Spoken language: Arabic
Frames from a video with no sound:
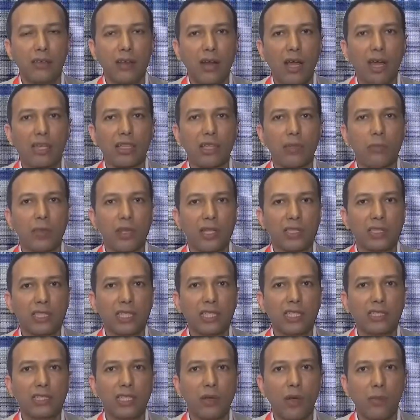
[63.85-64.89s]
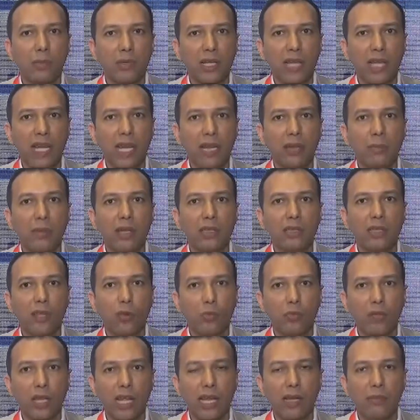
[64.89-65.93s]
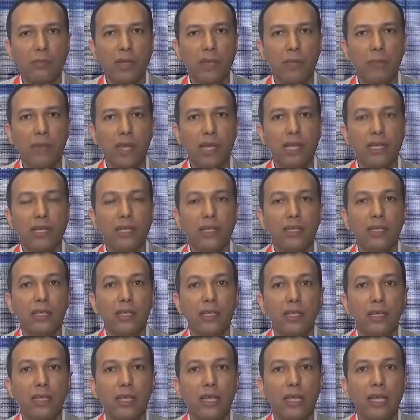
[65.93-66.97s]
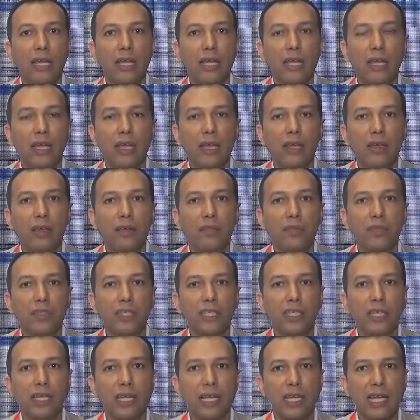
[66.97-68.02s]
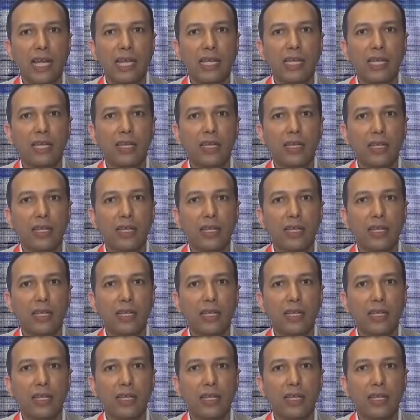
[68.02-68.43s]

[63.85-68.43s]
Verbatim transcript: جراحات المناظير سواء من خلال البطن او من خلال المهبل آه، في علاج